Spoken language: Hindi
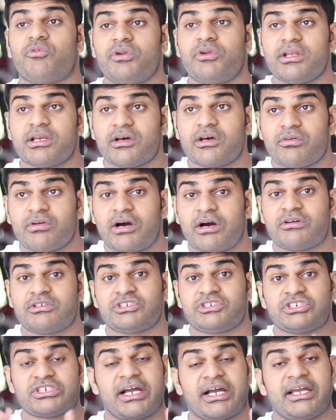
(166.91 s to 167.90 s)
वो नहीं करूँगा और
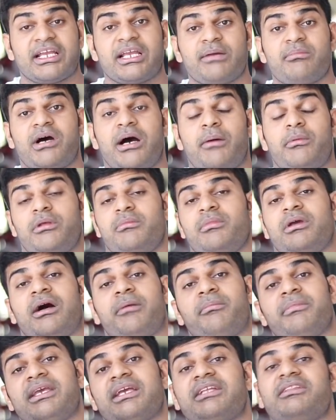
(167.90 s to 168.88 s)
चाय के मामले में
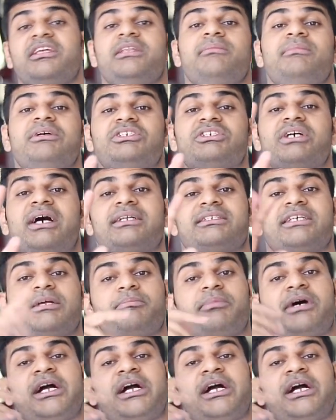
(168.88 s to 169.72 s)
हम एक दिन में चार चार